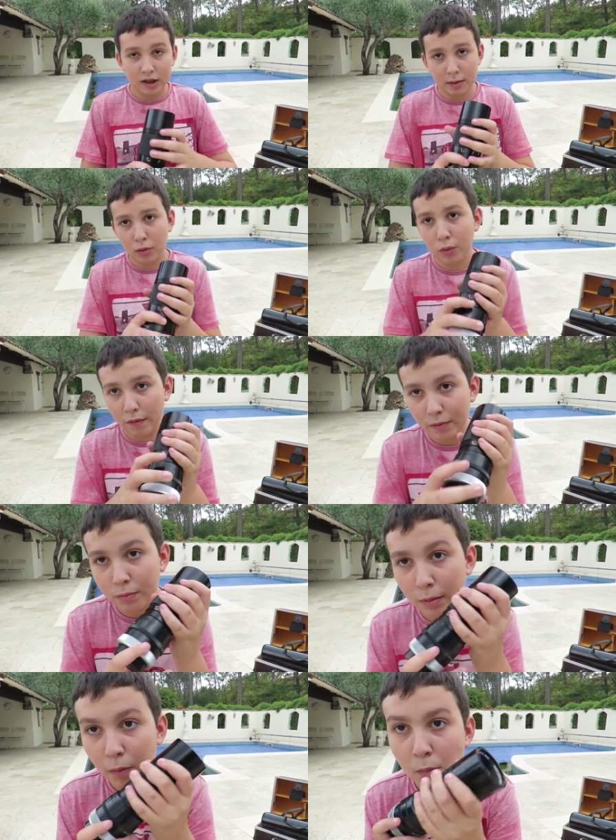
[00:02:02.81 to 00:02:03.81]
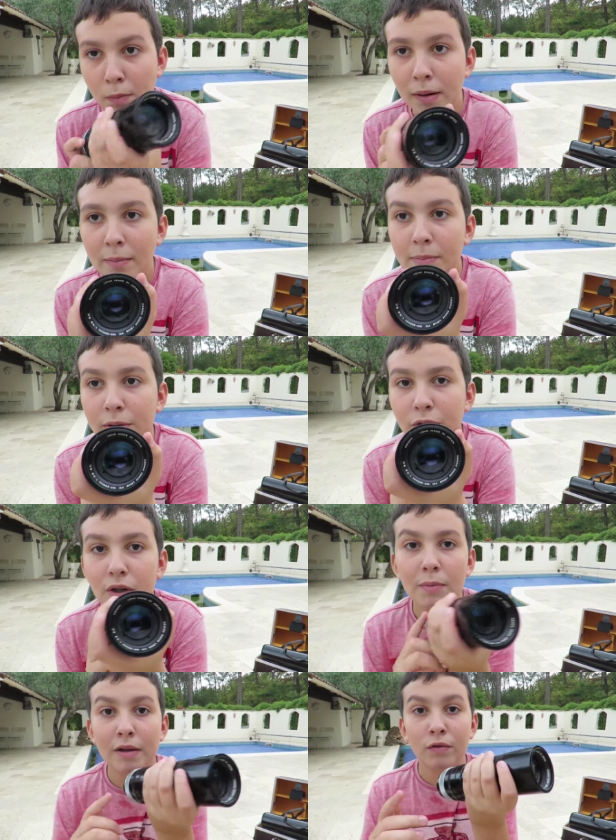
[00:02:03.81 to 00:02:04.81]
Bah ça, bon, en fait, on peut, peut pas le mettre parce
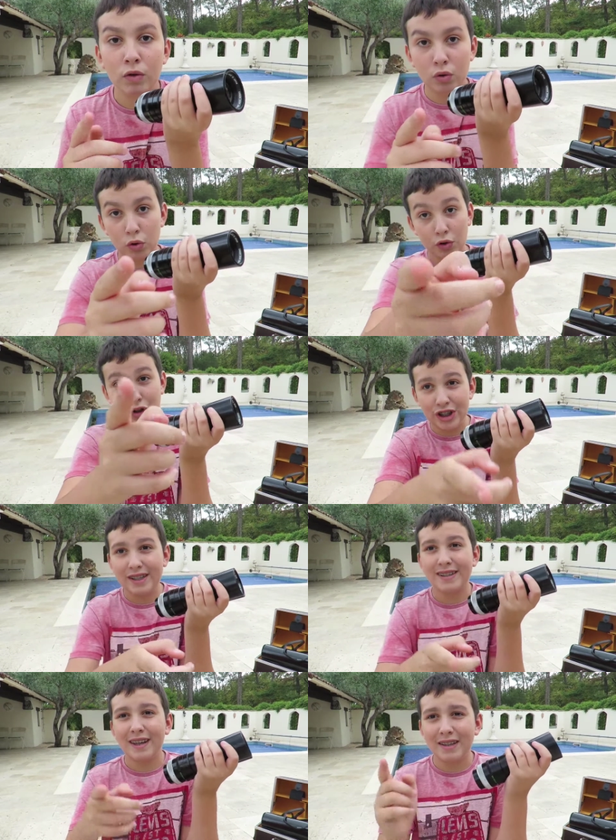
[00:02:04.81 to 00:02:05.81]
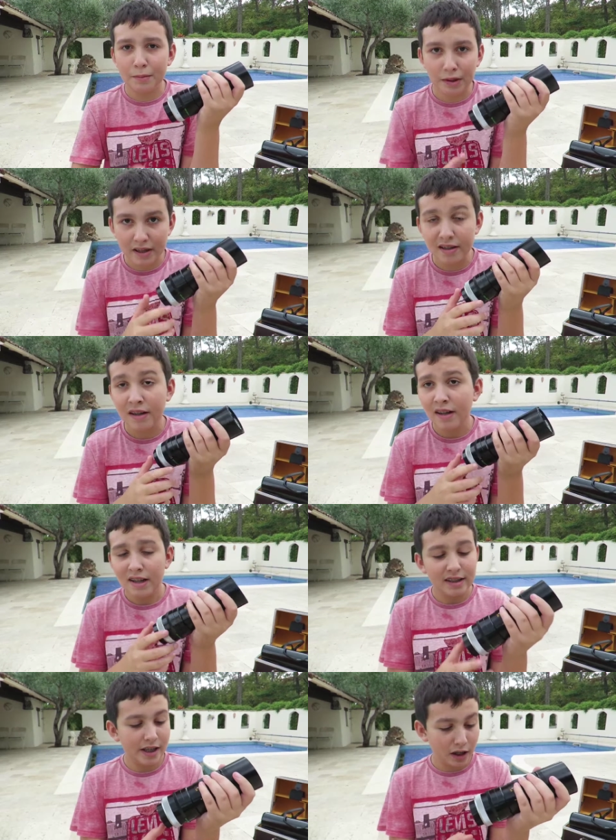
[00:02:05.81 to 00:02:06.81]
que l'appareil photo que j'ai, c'est un hybride.
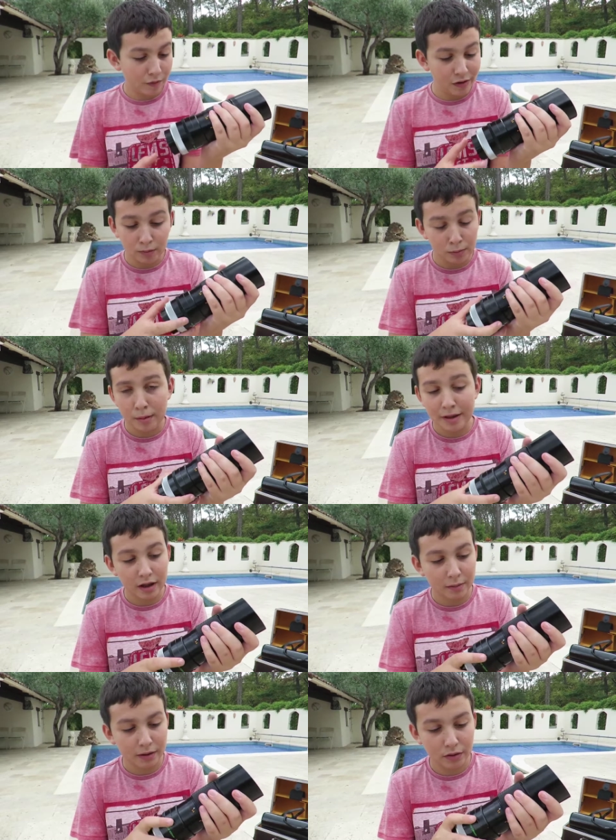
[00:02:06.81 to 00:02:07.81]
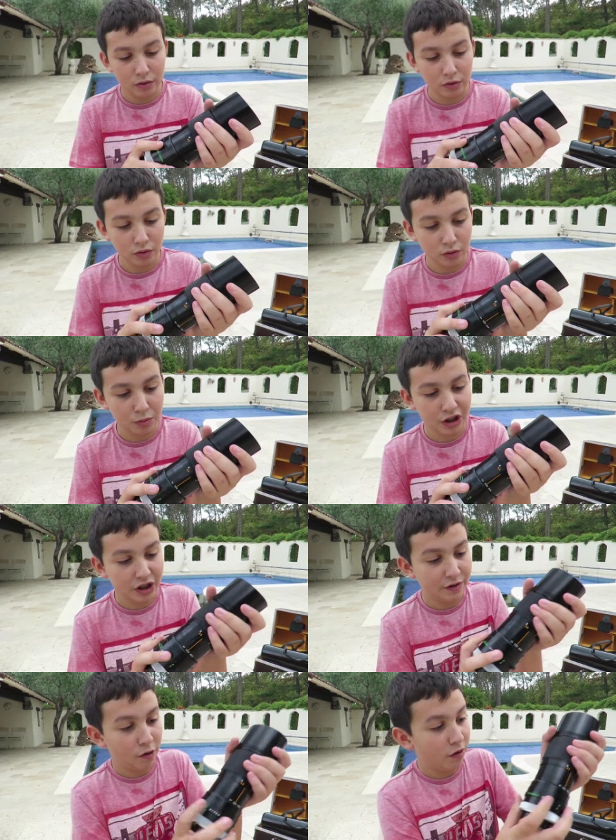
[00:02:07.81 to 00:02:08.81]
C'est-à-dire qu'en fait, on peut pas mettre
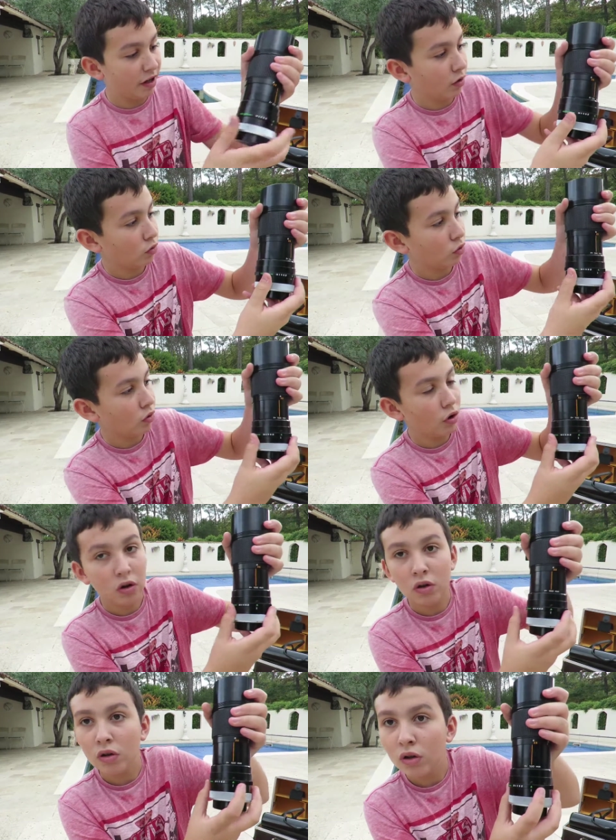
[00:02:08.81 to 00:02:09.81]
d'objectif. Et vous voyez qu'en tournant,